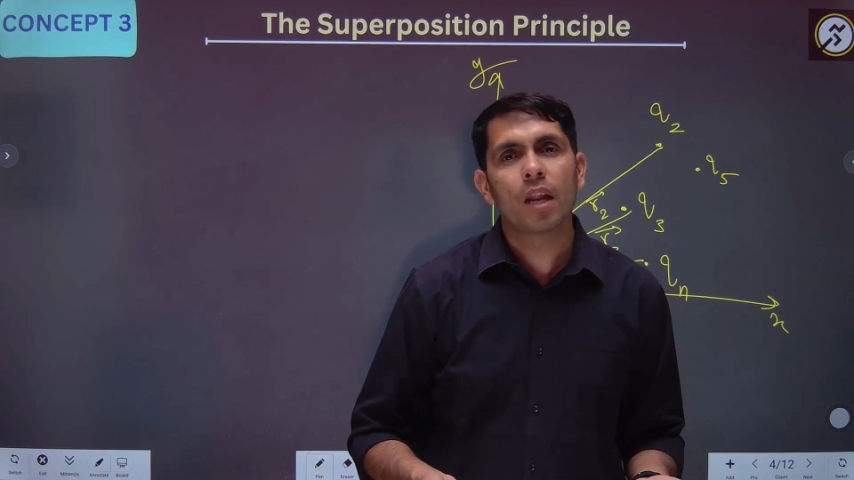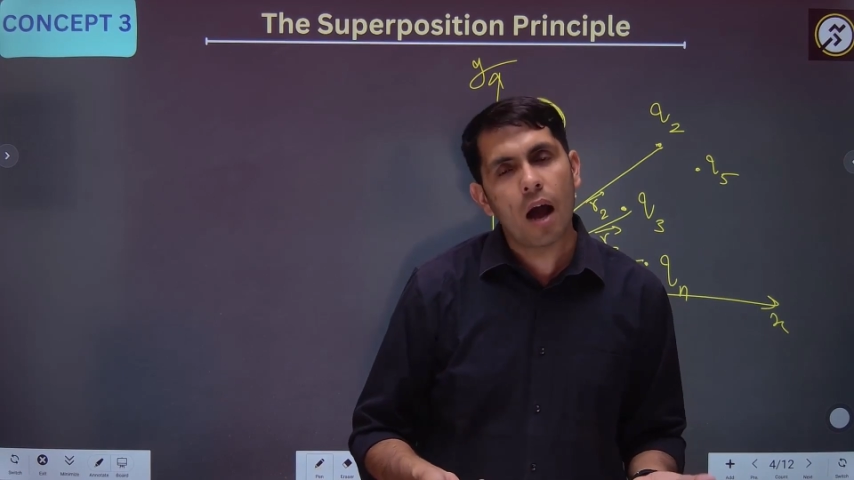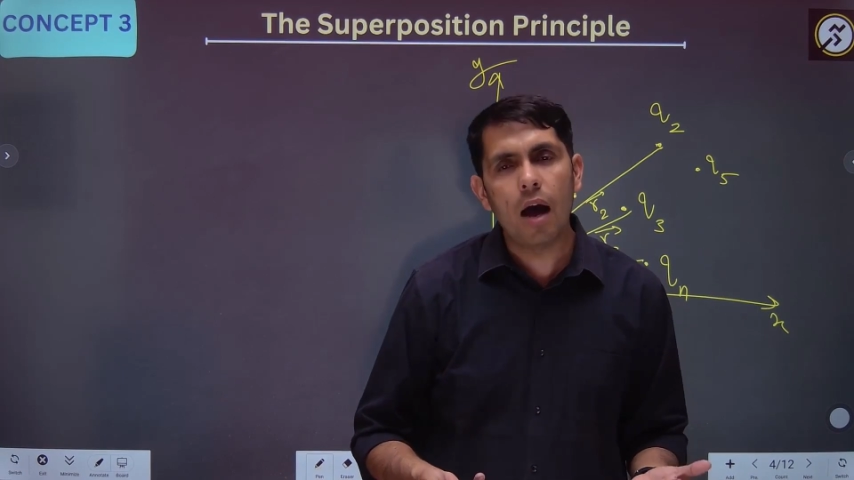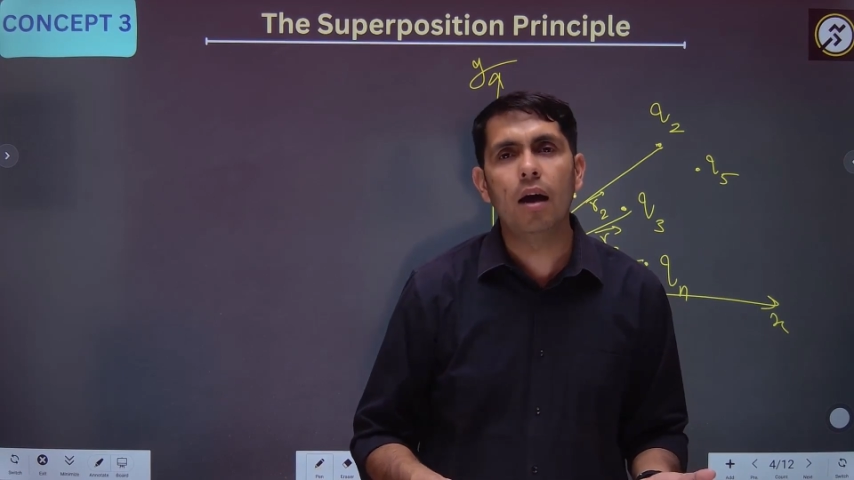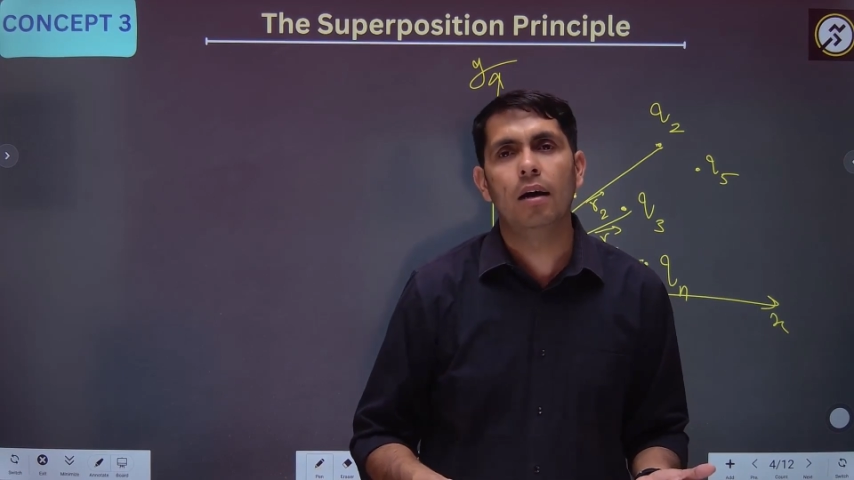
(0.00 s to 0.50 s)

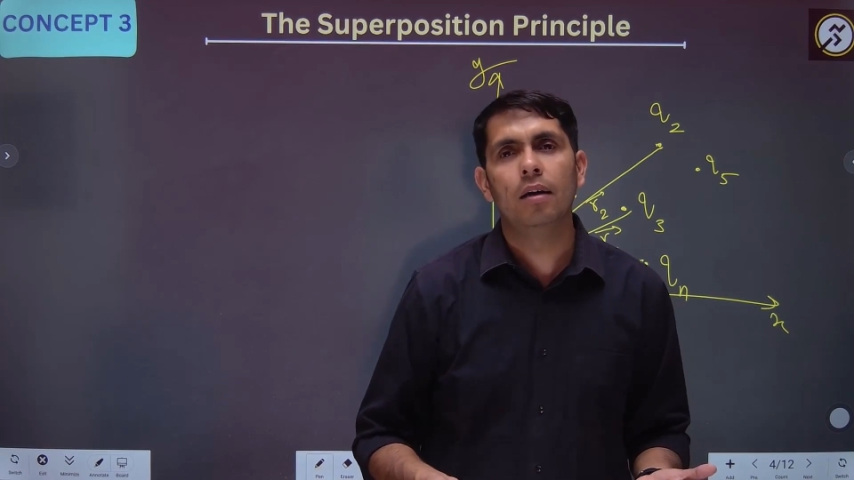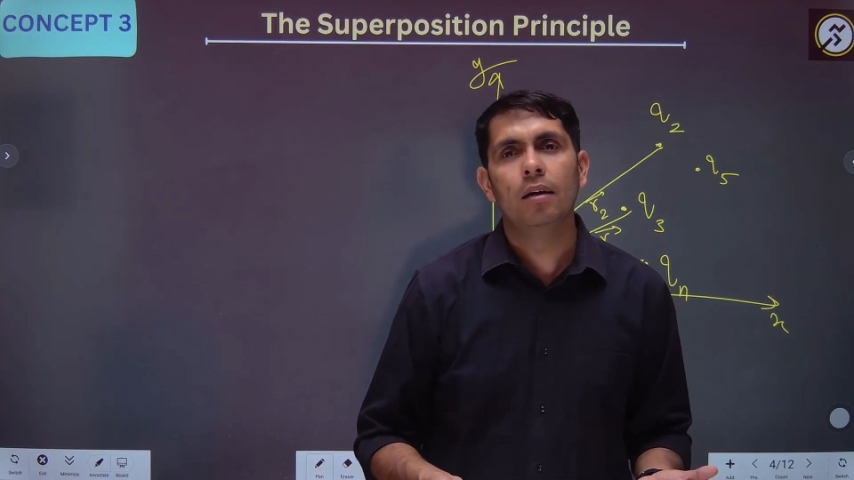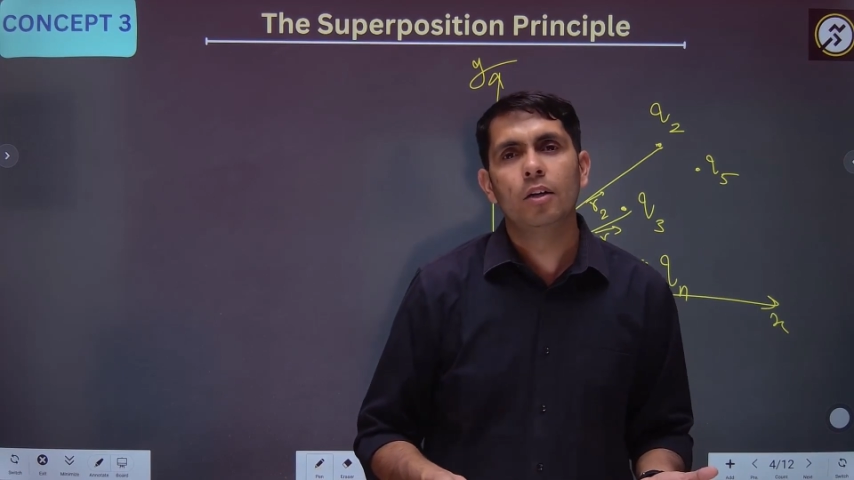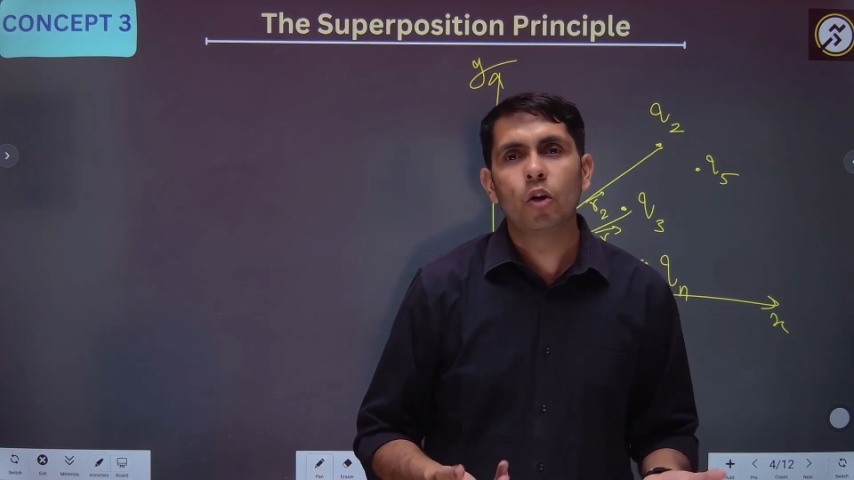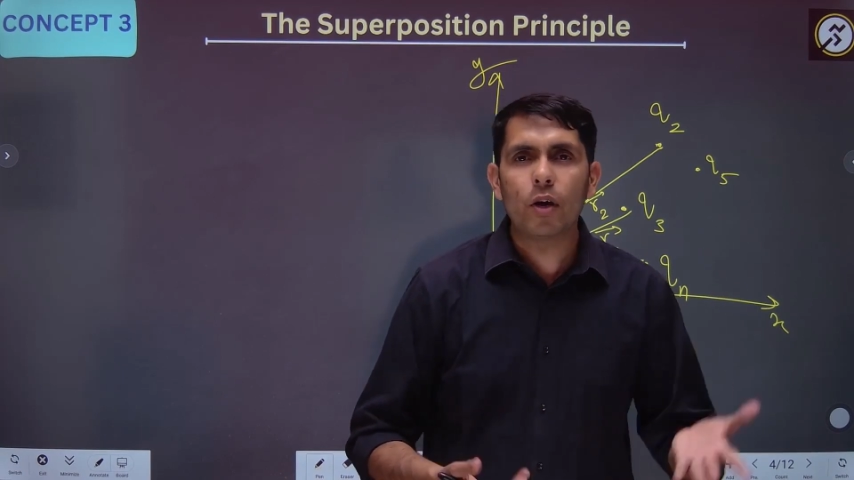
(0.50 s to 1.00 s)
हाँ
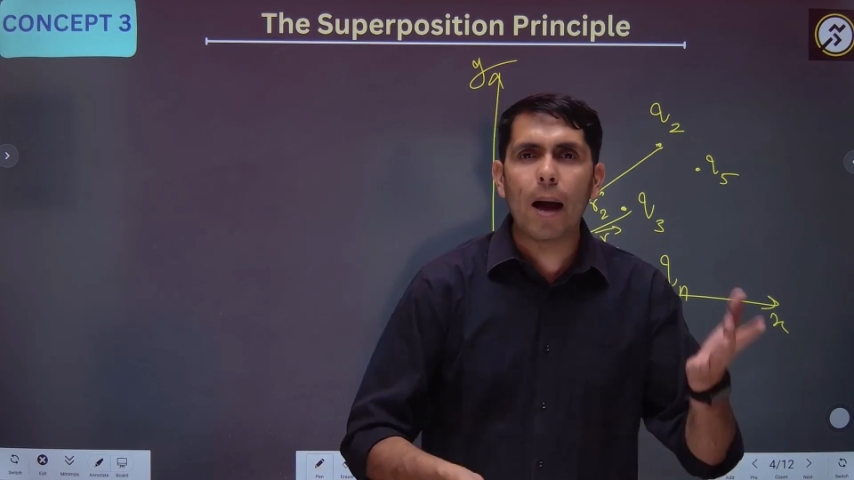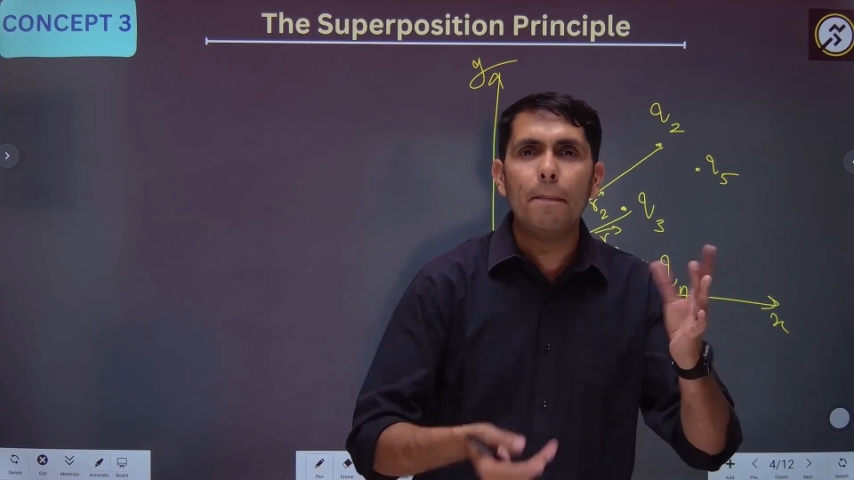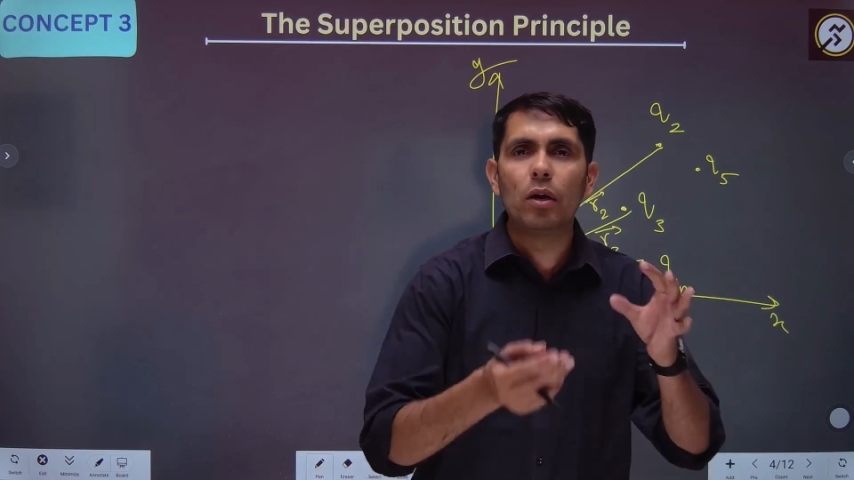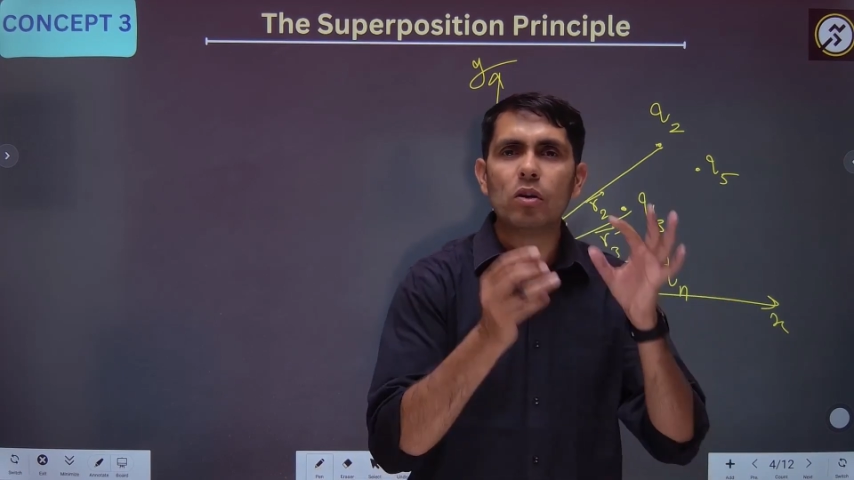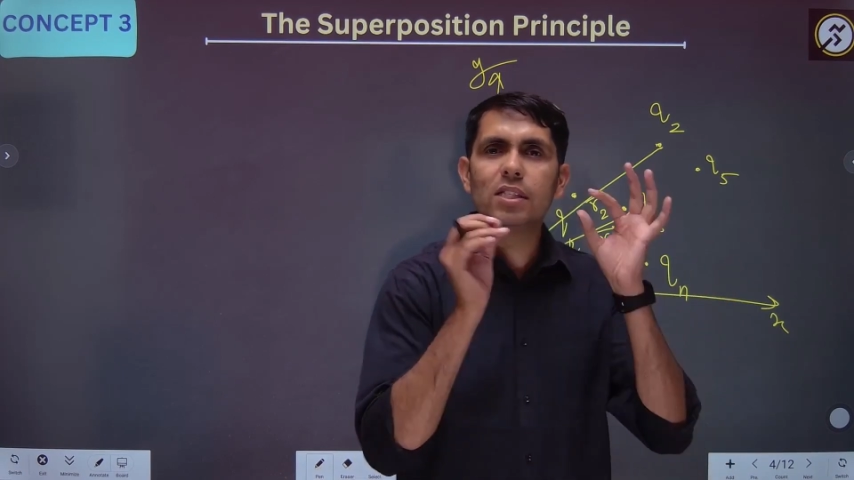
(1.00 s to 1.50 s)
क्योंकि आप बिल्कुल